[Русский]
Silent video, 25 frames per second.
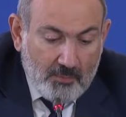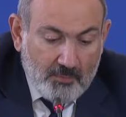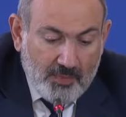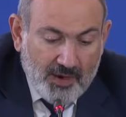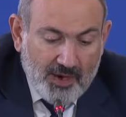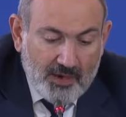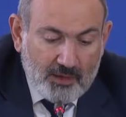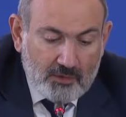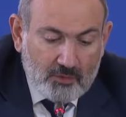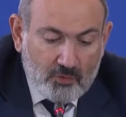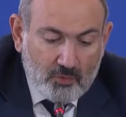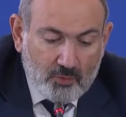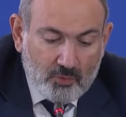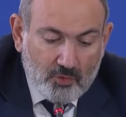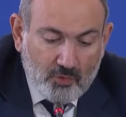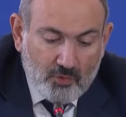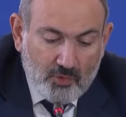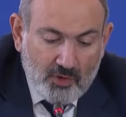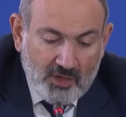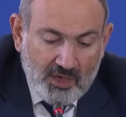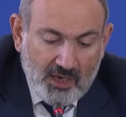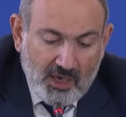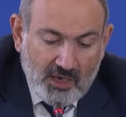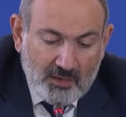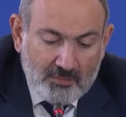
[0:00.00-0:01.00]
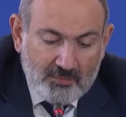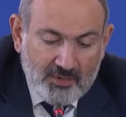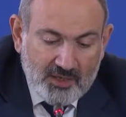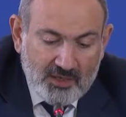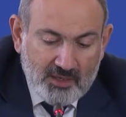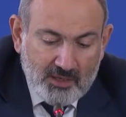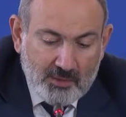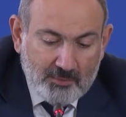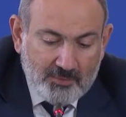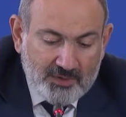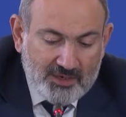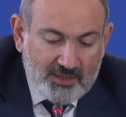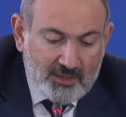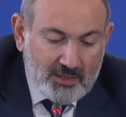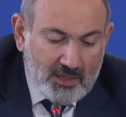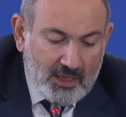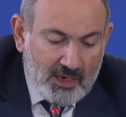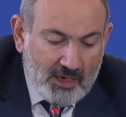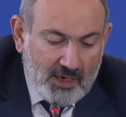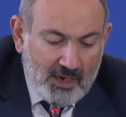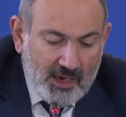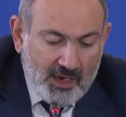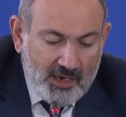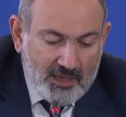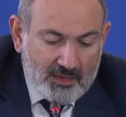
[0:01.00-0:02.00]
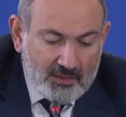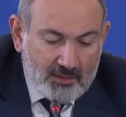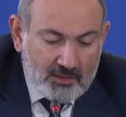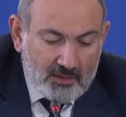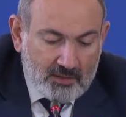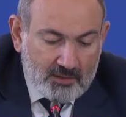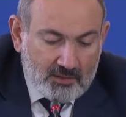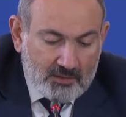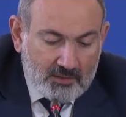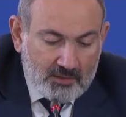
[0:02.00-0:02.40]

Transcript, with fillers: Поэтому и Армения предлагает